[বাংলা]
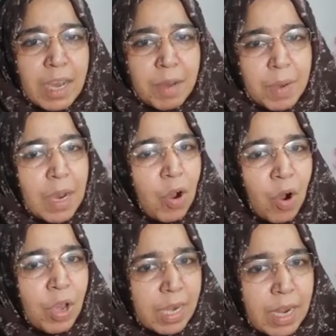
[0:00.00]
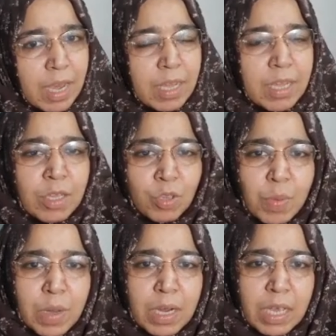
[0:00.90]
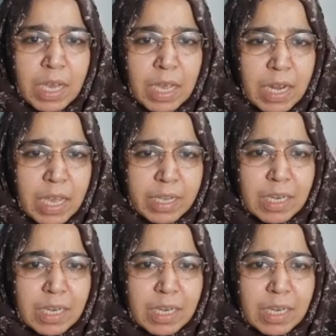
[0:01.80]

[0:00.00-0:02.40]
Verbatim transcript: বা হয় না তোমার এখানে একটা